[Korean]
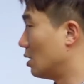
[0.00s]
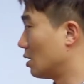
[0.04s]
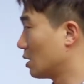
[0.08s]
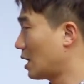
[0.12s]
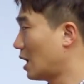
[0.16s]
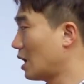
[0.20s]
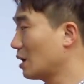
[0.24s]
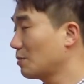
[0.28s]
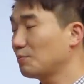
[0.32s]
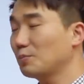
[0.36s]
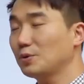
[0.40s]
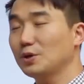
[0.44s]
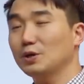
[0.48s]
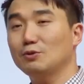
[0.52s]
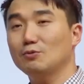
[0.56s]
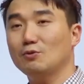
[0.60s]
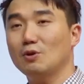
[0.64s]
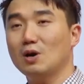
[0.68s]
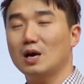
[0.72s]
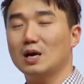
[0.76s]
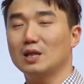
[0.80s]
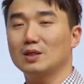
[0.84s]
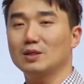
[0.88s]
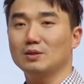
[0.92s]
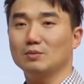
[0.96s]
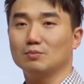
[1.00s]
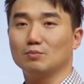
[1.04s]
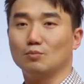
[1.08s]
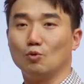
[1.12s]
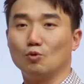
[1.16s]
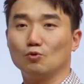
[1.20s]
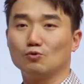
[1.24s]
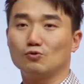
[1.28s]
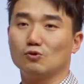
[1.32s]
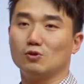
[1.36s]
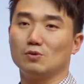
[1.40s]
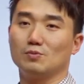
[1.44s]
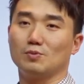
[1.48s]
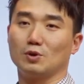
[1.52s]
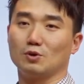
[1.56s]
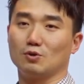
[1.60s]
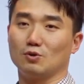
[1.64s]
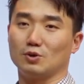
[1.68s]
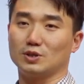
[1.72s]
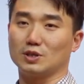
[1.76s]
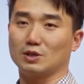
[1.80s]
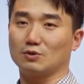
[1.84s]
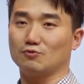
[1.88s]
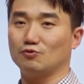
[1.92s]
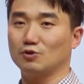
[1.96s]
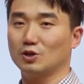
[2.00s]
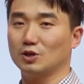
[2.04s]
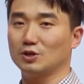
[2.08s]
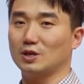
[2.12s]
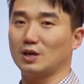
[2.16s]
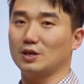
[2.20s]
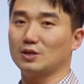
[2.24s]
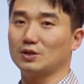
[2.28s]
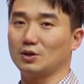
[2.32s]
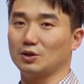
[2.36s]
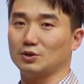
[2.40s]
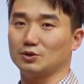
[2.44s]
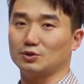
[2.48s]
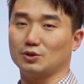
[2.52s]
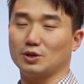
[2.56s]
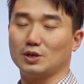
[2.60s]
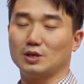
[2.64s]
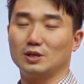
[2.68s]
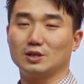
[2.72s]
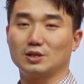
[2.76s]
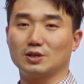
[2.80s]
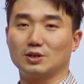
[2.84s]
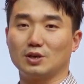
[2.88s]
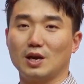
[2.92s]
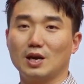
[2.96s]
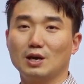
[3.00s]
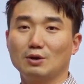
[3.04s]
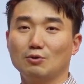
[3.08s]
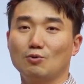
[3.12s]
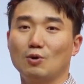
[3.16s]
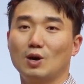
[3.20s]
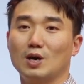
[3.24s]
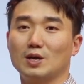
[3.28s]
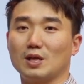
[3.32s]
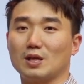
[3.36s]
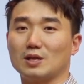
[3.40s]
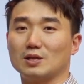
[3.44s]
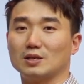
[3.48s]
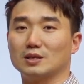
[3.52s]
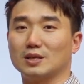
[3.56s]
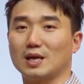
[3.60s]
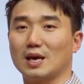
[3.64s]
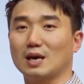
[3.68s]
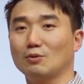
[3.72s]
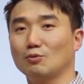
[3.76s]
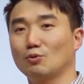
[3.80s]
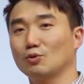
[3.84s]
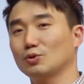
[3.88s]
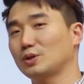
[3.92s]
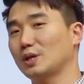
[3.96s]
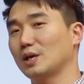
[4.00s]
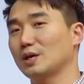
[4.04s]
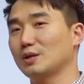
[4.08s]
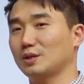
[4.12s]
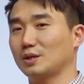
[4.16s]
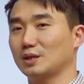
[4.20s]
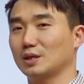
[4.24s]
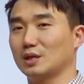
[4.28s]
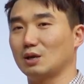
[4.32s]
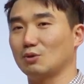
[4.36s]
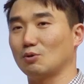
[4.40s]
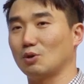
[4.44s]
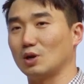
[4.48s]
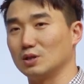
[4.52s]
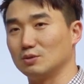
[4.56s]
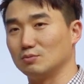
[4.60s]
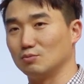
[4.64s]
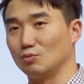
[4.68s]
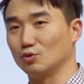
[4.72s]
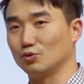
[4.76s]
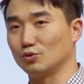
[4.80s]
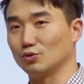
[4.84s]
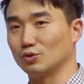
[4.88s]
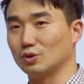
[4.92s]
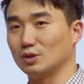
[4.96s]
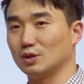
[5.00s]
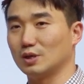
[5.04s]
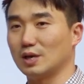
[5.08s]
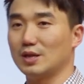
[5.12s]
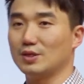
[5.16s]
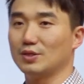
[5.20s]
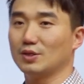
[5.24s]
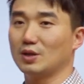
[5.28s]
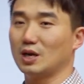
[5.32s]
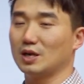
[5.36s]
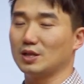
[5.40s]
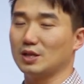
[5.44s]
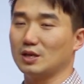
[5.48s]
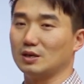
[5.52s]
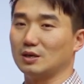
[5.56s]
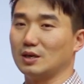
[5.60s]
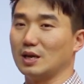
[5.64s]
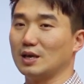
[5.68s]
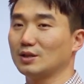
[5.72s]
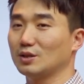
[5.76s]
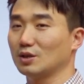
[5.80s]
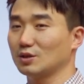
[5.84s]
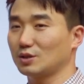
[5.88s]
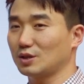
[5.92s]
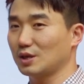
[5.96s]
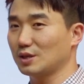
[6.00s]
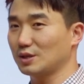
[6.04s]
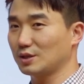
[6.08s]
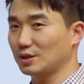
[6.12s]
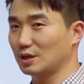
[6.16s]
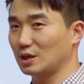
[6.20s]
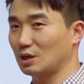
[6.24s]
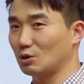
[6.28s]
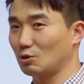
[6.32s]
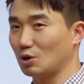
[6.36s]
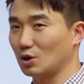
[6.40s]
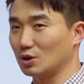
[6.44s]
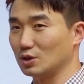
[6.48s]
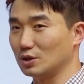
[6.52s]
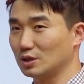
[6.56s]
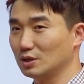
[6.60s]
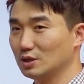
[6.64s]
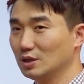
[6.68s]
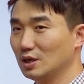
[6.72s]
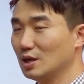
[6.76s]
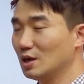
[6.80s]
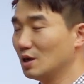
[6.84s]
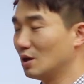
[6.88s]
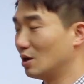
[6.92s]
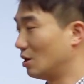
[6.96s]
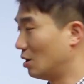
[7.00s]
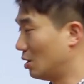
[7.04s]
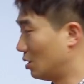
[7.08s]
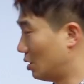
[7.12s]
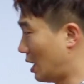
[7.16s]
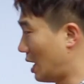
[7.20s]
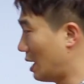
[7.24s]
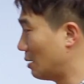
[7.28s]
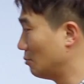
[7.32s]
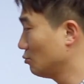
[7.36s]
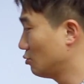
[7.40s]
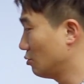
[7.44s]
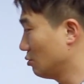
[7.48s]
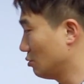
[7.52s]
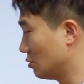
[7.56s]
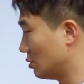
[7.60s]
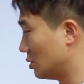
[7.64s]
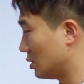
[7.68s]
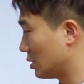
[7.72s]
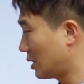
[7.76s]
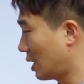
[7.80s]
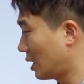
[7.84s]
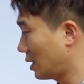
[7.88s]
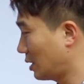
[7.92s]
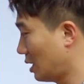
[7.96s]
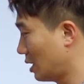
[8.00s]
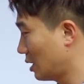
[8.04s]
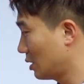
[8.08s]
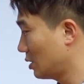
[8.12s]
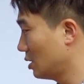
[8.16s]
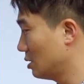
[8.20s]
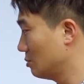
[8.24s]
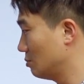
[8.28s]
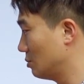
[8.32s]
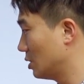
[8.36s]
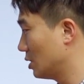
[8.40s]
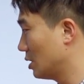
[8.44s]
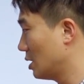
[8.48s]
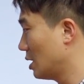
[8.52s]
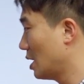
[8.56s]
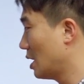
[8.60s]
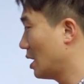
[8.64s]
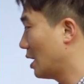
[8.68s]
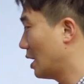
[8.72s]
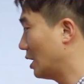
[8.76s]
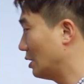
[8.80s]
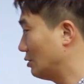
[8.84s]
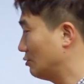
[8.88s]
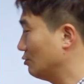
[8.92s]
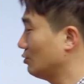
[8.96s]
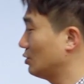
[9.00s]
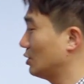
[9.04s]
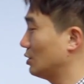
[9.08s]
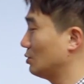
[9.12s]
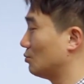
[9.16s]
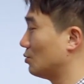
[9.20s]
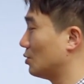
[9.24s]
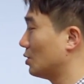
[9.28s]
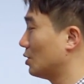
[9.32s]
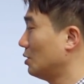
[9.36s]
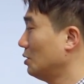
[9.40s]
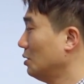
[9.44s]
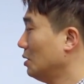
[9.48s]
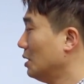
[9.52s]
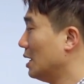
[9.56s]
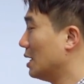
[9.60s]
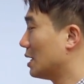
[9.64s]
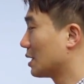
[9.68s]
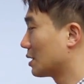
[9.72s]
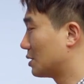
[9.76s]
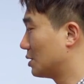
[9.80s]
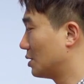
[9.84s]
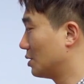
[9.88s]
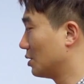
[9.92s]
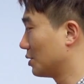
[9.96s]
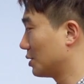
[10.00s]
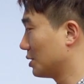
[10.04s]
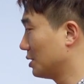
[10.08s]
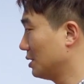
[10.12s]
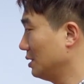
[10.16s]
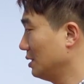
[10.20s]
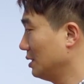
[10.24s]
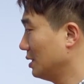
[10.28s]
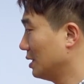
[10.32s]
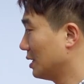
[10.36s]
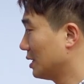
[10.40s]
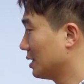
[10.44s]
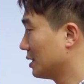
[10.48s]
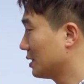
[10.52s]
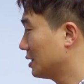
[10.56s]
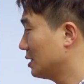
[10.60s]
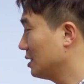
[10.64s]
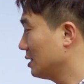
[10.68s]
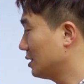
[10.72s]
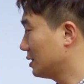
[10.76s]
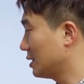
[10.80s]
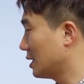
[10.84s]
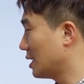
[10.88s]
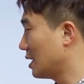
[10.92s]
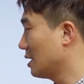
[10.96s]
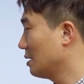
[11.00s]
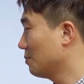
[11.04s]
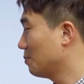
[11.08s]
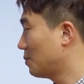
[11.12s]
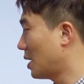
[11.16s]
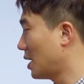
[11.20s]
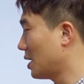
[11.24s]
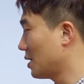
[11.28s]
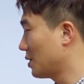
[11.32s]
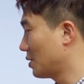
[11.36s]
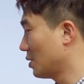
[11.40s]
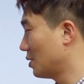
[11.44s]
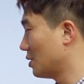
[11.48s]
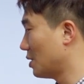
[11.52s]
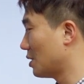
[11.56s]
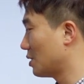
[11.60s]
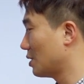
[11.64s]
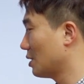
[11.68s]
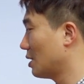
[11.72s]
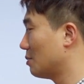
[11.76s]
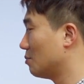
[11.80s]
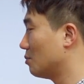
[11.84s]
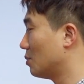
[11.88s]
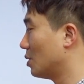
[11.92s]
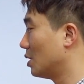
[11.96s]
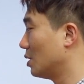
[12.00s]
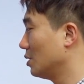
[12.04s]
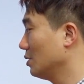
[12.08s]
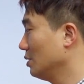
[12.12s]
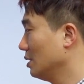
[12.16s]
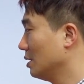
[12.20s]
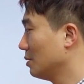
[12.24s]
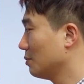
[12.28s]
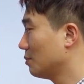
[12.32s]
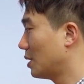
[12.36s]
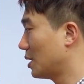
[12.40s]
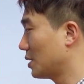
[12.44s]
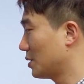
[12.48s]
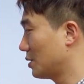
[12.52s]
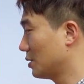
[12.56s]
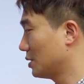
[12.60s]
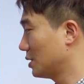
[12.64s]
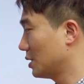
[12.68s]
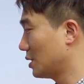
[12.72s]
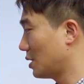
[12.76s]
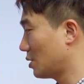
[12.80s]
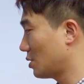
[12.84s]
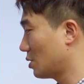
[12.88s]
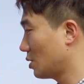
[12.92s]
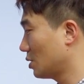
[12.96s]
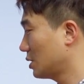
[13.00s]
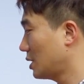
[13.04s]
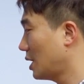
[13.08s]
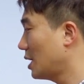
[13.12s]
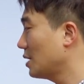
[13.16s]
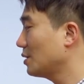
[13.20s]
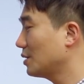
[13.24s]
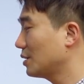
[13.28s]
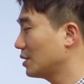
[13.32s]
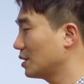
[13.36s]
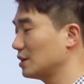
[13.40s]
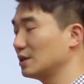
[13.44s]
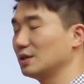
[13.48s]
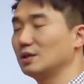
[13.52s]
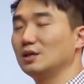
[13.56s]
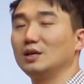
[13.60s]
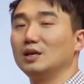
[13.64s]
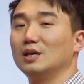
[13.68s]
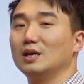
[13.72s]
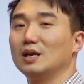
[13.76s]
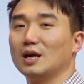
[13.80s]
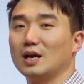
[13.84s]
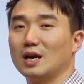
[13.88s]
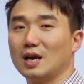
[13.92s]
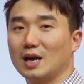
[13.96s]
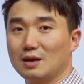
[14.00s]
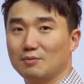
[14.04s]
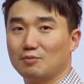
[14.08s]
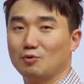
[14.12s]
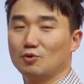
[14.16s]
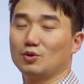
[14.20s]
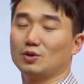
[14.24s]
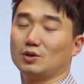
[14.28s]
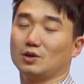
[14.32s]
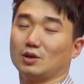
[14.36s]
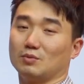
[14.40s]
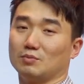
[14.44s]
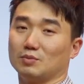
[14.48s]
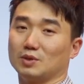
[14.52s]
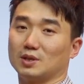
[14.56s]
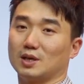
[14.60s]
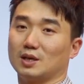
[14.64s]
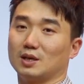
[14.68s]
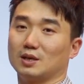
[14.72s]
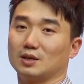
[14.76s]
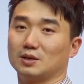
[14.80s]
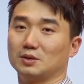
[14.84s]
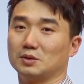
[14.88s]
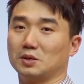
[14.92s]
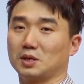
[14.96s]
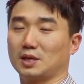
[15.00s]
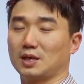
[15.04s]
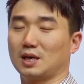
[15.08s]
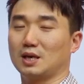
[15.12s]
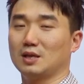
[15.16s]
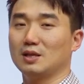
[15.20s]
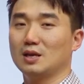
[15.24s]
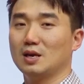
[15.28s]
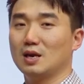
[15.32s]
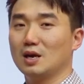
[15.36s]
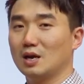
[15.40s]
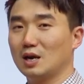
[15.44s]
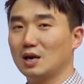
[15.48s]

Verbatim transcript: 각 필요한 모듈별로 이제 구현을 하는 거죠. 예를 들어 에코 안에는 에코 테스트라고 하는 모듈, 렌더 안에는 렌더 테스트라고 하는 함수를 각각 설명해 주시고요. 그거를 실제 파이썬에서 한번 파이썬 쉘에서 테스트를 해보는 겁니다. 그러니까